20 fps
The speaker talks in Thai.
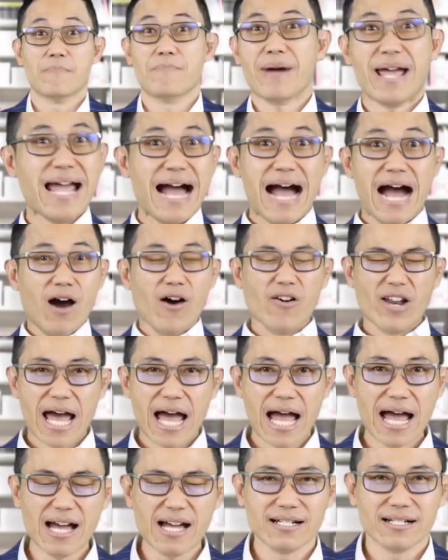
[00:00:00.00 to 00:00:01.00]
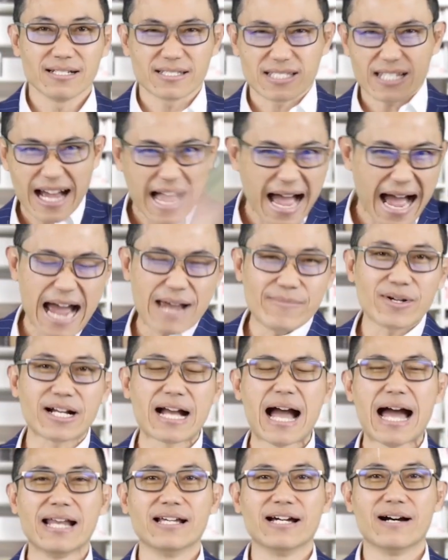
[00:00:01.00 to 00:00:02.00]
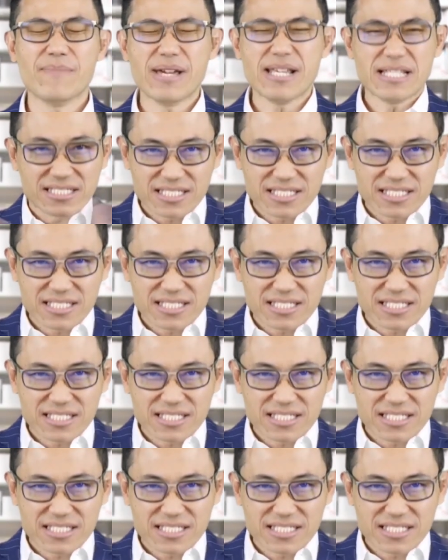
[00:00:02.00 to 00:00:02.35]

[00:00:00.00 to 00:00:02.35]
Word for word: ไม่เอานะ จะขายประกันเหรอไม่